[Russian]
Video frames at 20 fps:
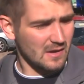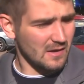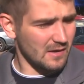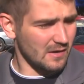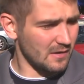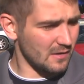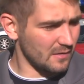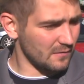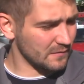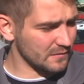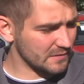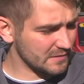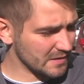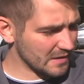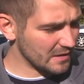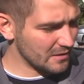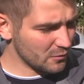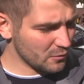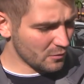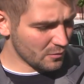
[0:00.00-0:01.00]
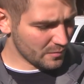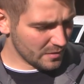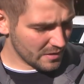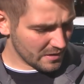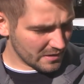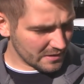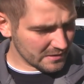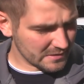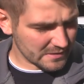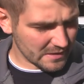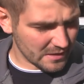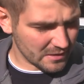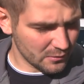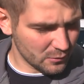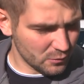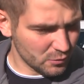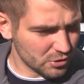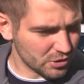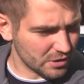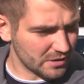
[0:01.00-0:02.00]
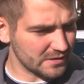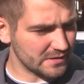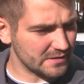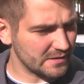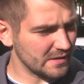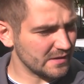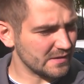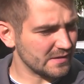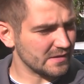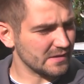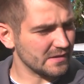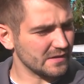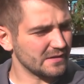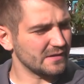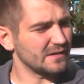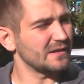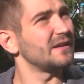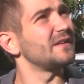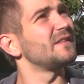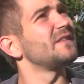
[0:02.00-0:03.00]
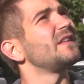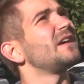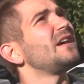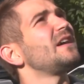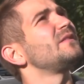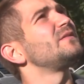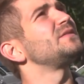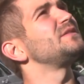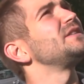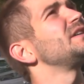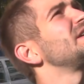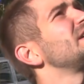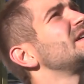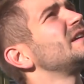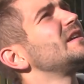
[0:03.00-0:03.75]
Э, в остальном заглушки здесь э, на всех